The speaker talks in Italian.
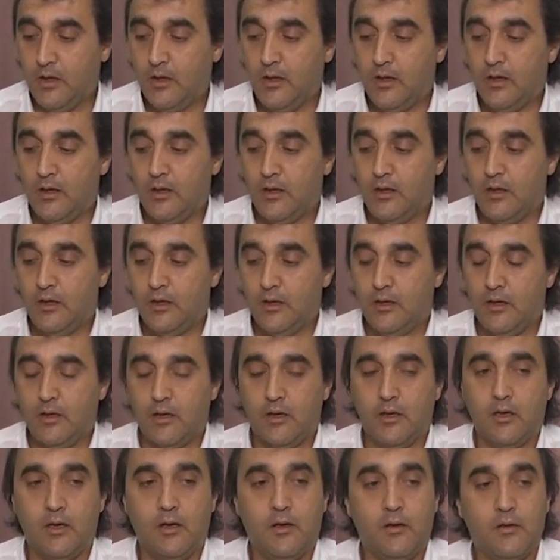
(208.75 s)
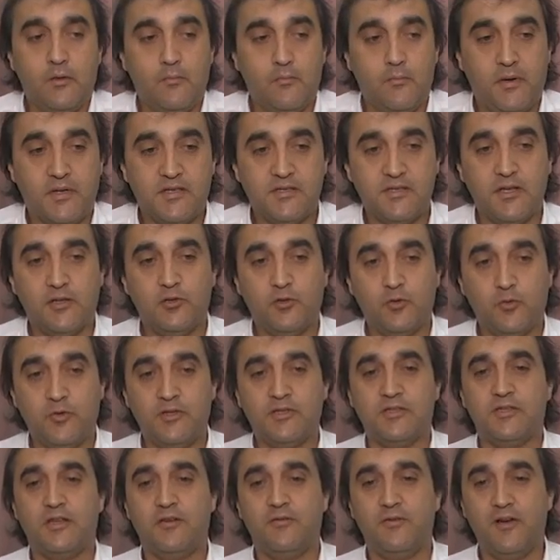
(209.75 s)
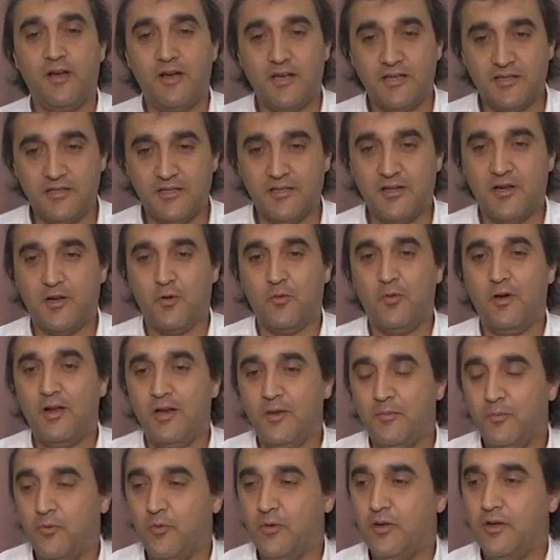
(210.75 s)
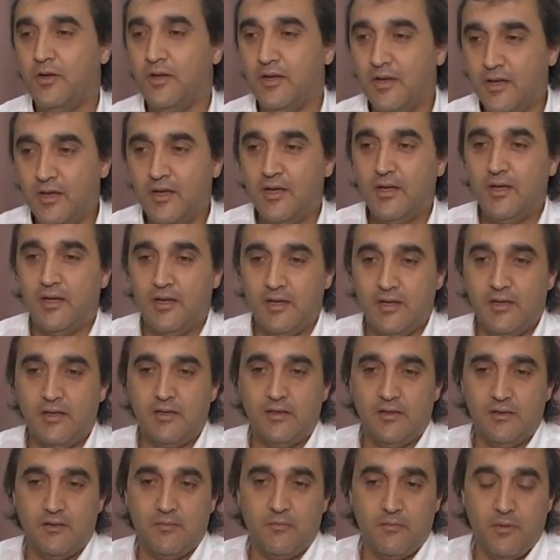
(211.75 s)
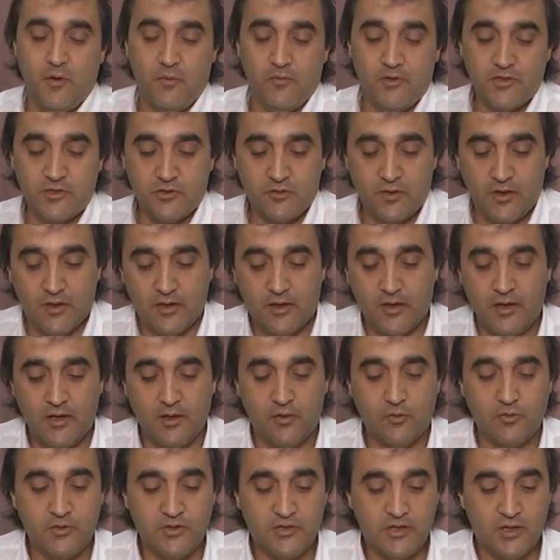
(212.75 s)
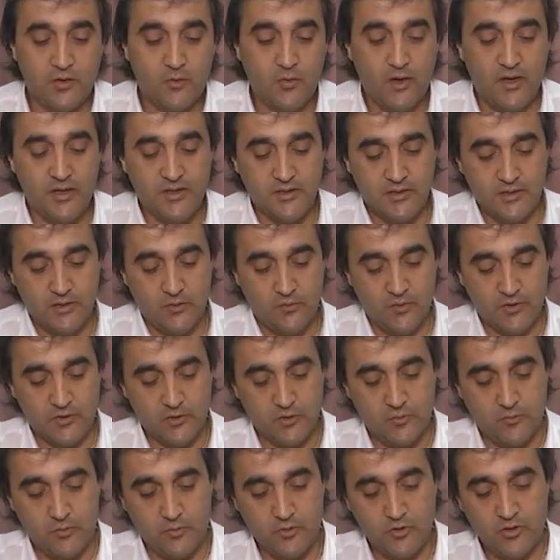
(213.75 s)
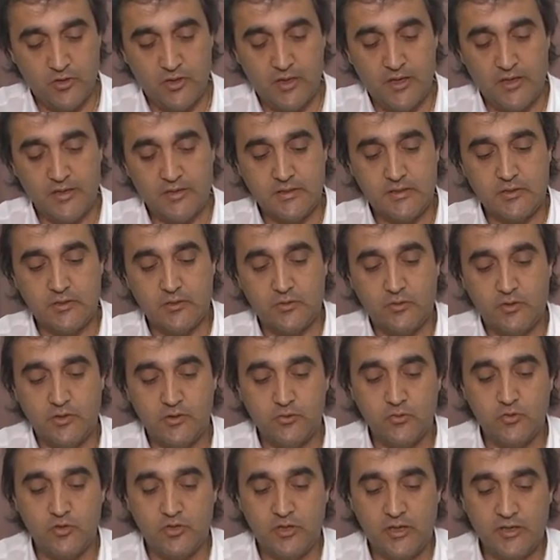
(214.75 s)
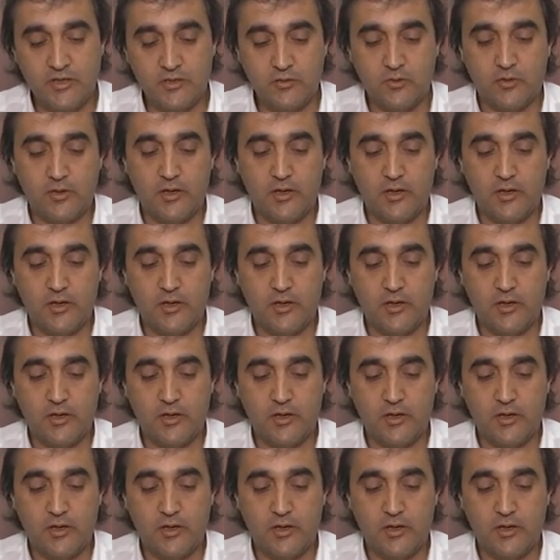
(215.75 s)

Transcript: E passato questa fase nella quale poi eh, abbiamo visto anche le conseguenze di questo processo, è successo